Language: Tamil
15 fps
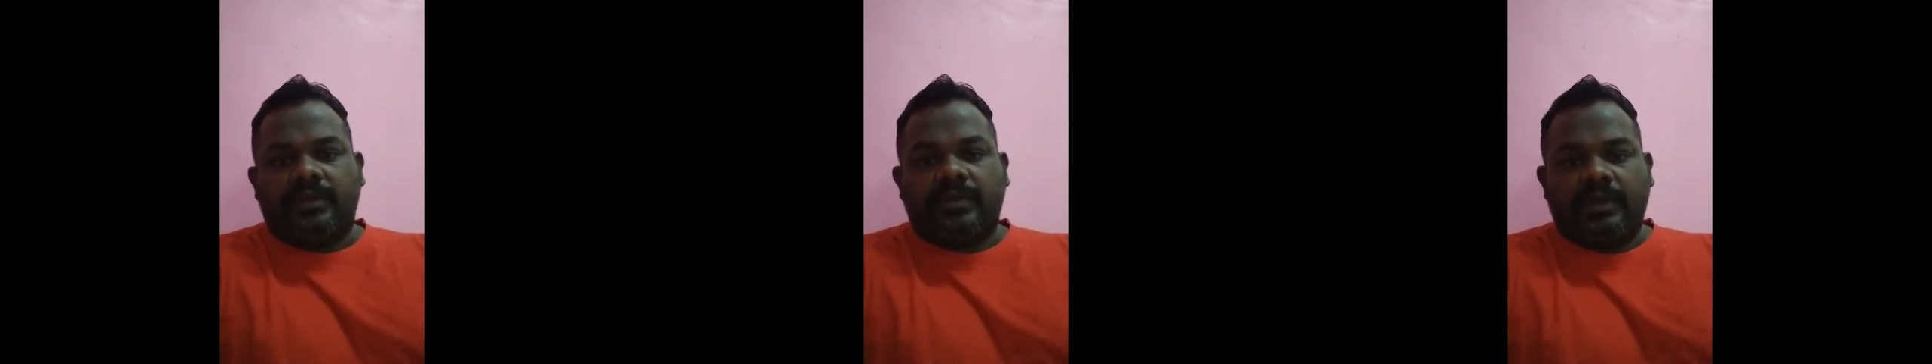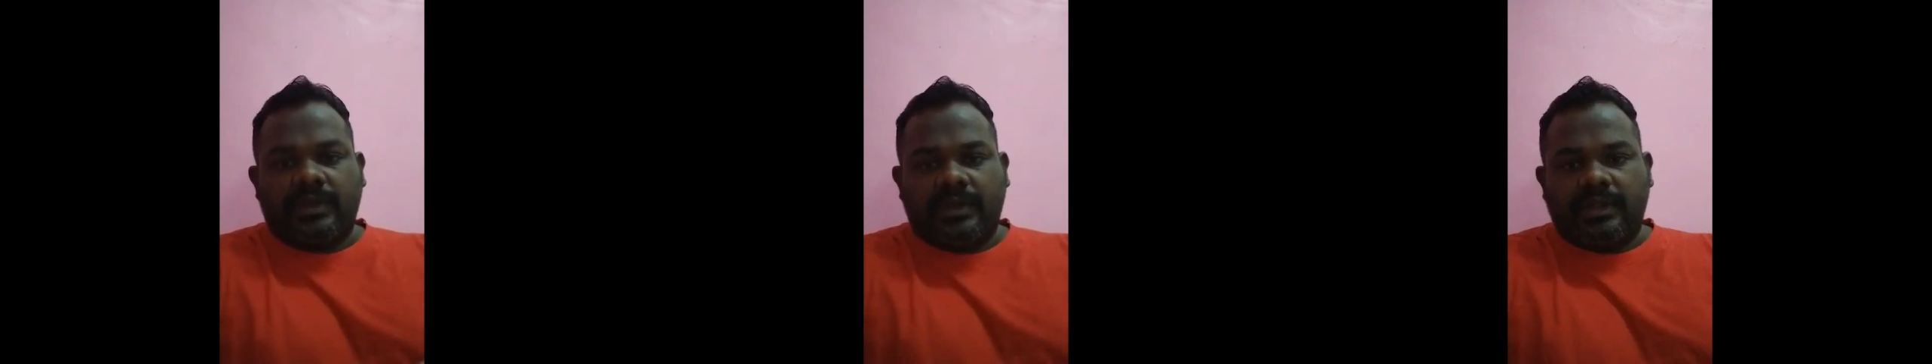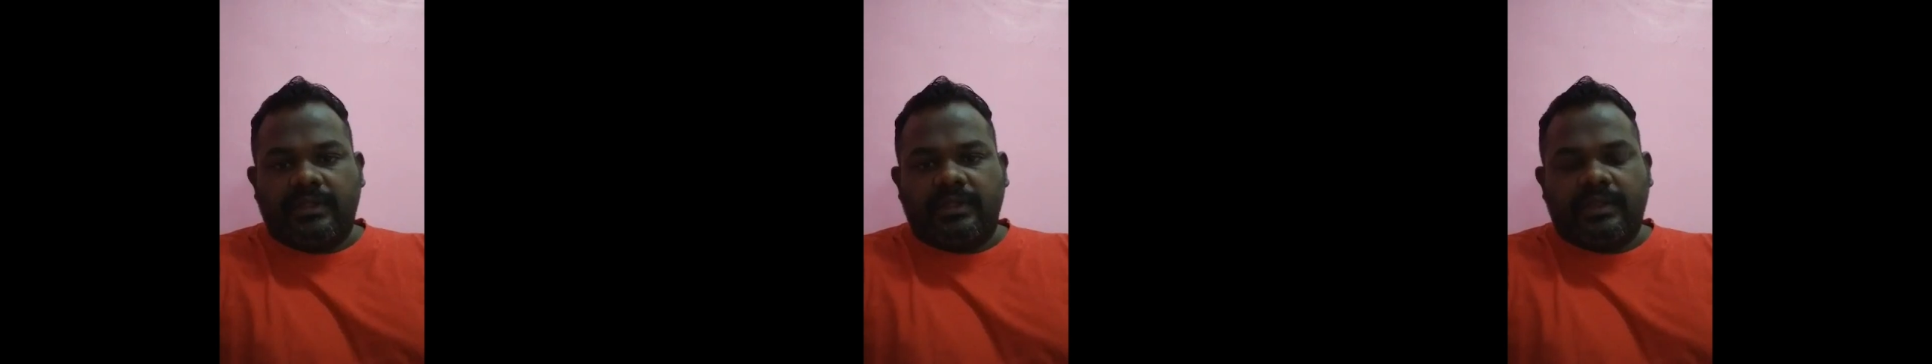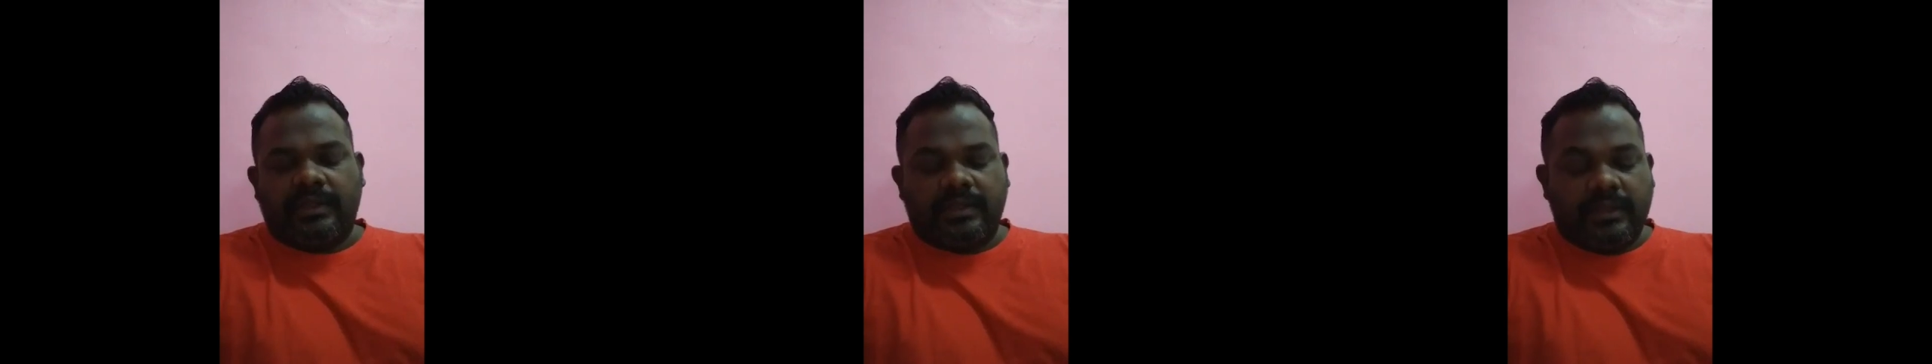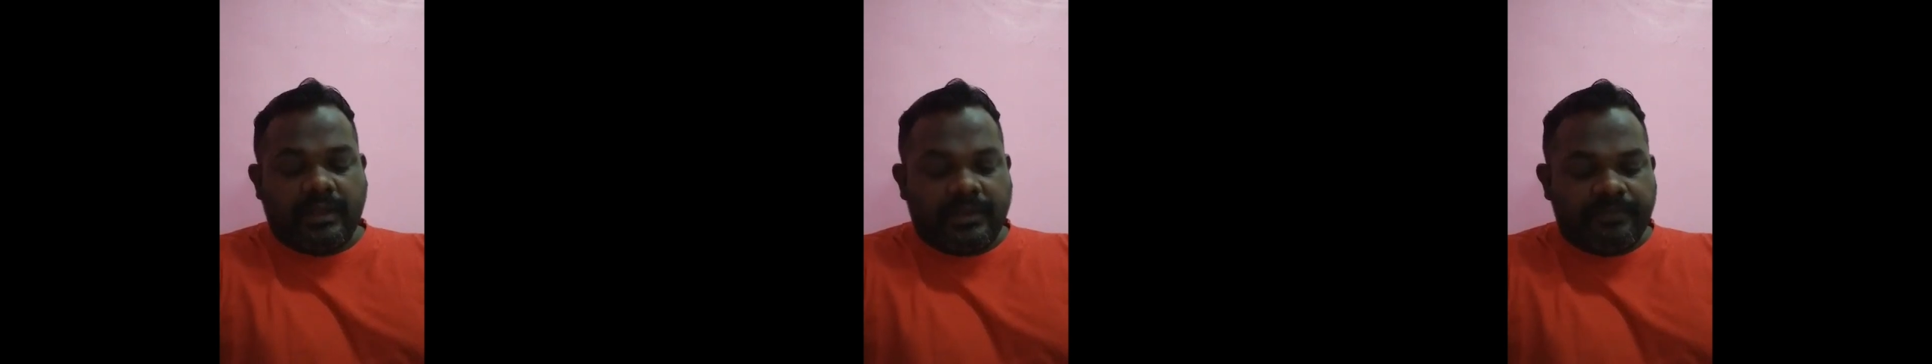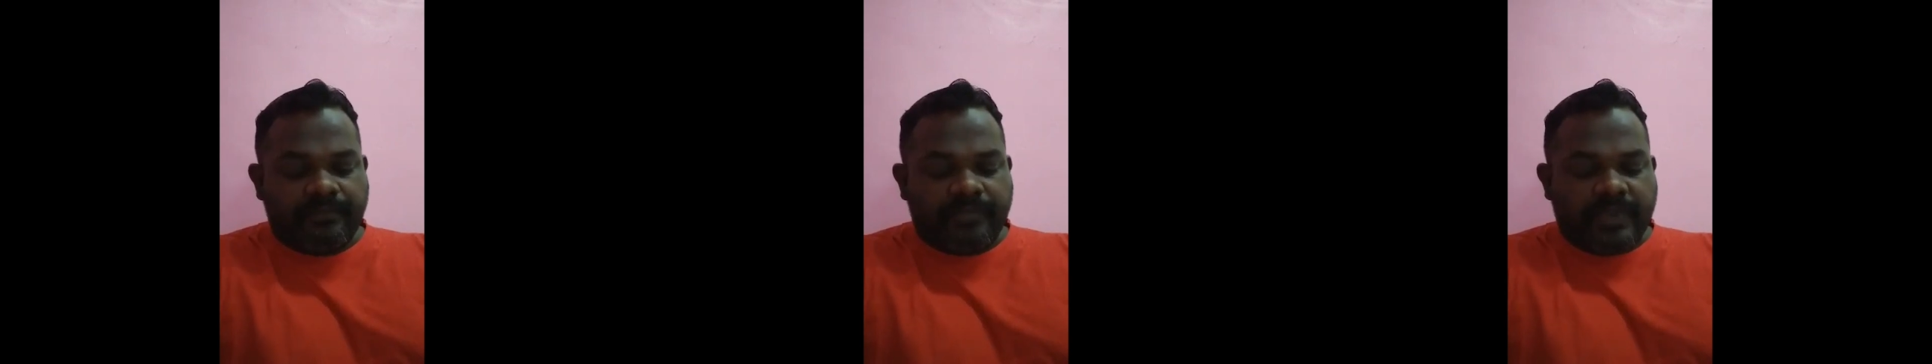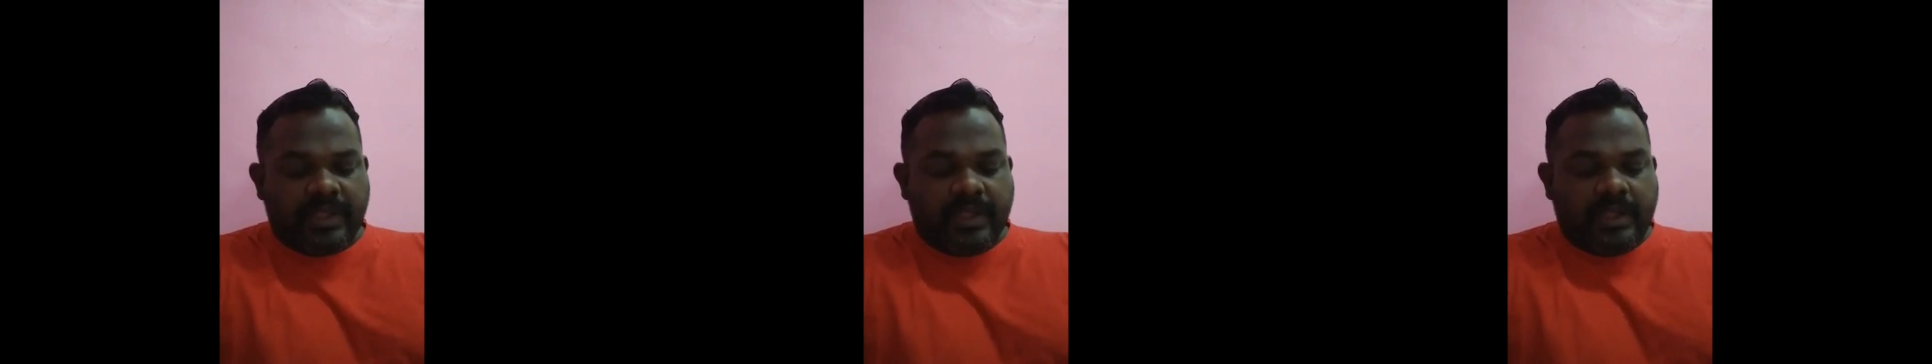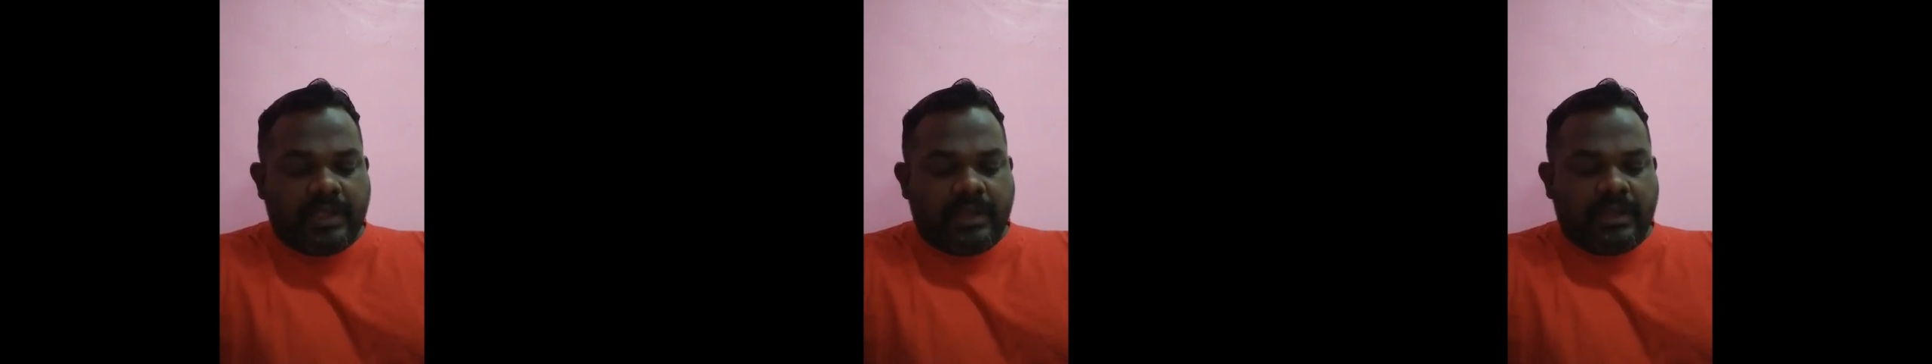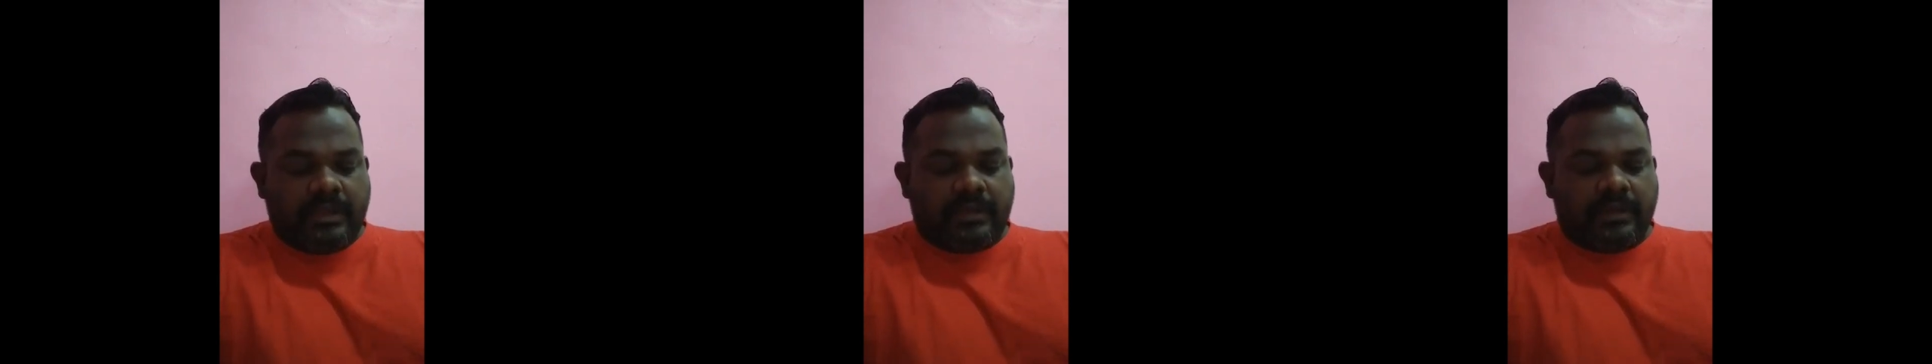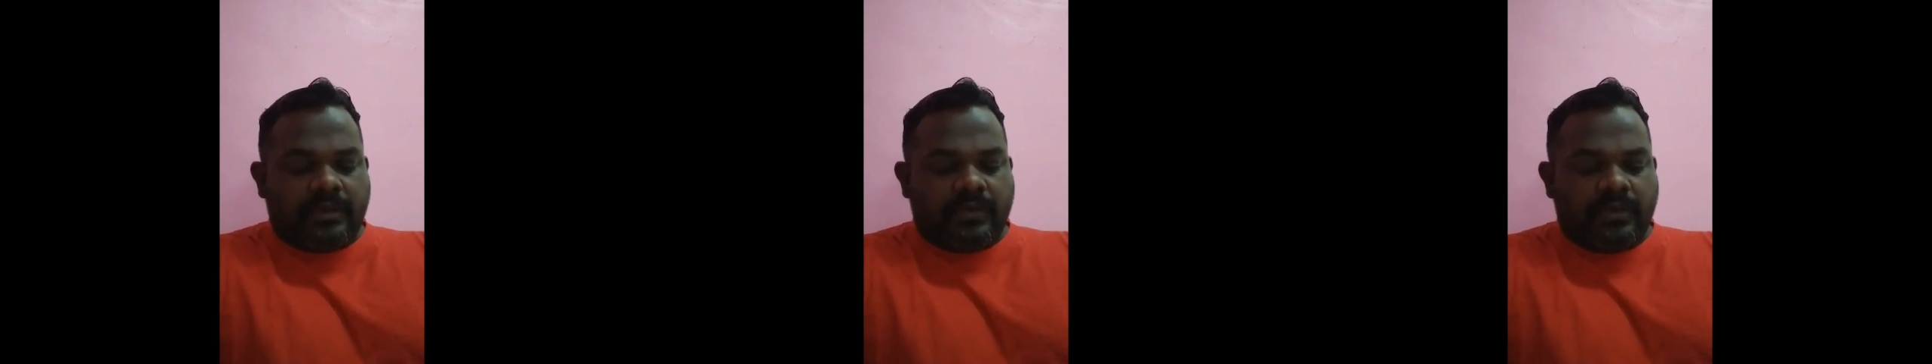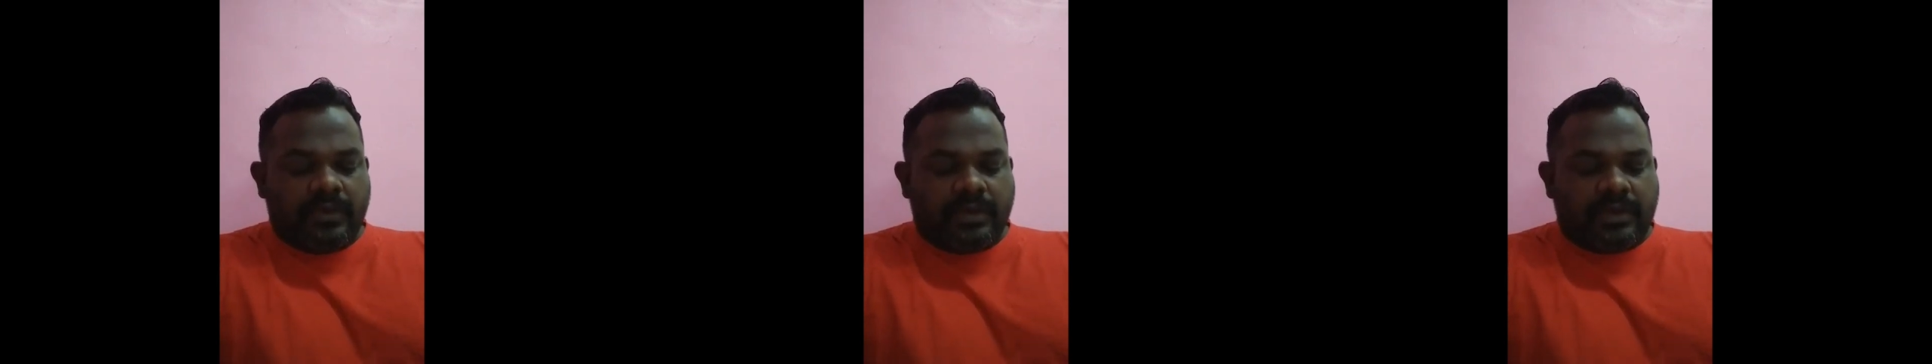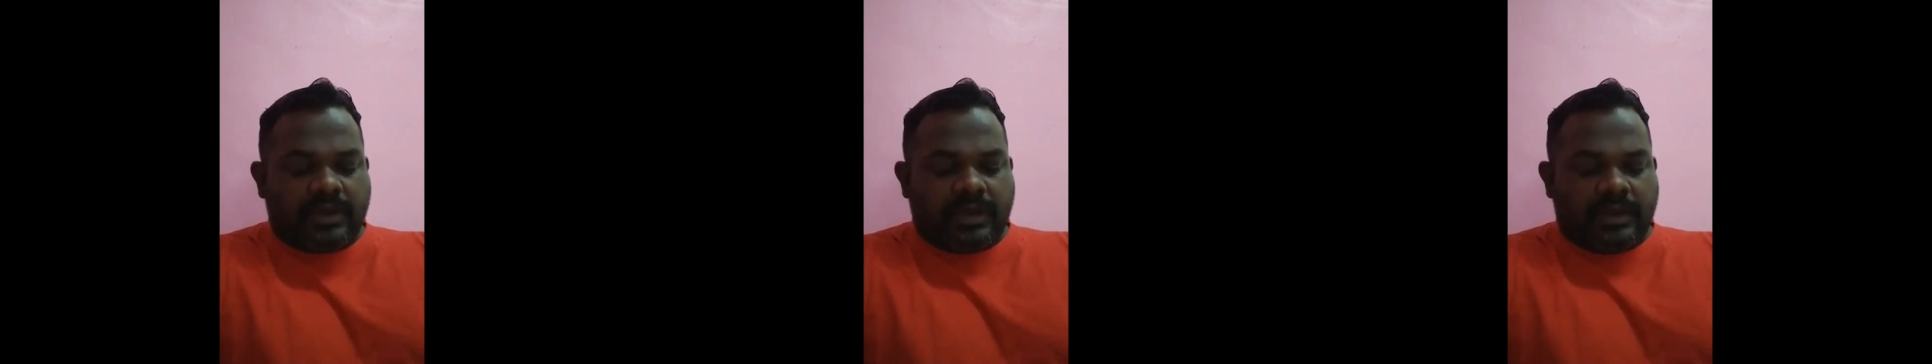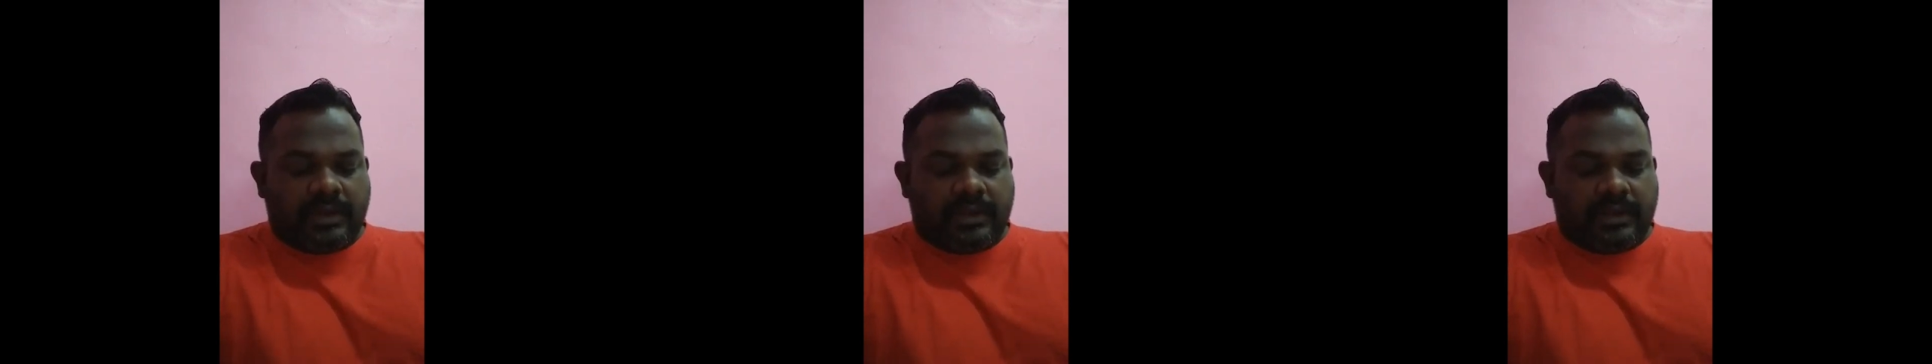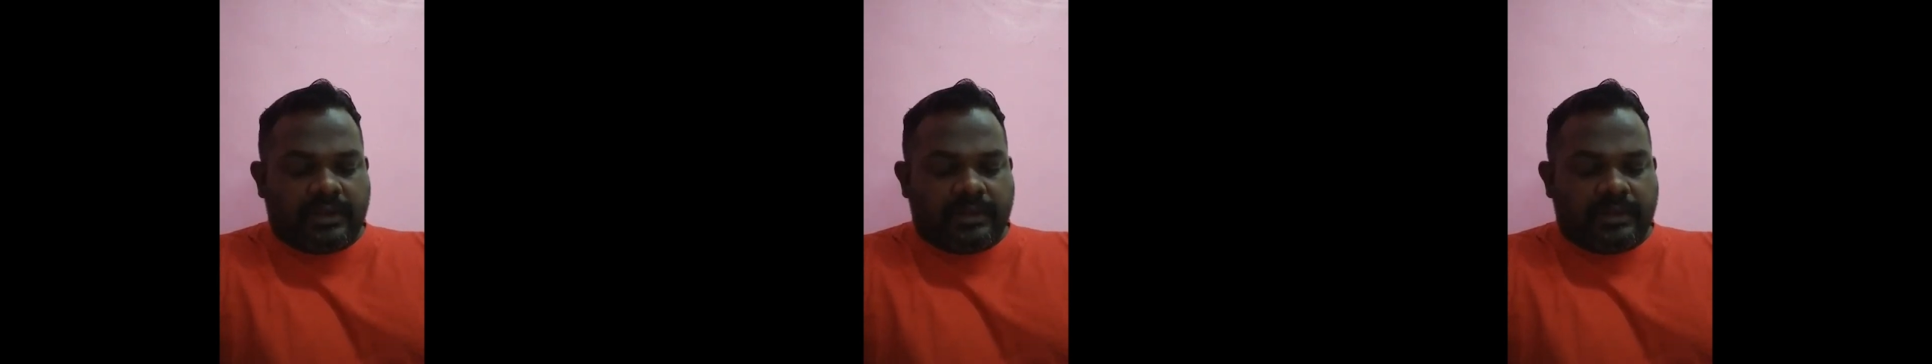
நூலை எழுதியிருந்தேன் இந்த நூலுக்கான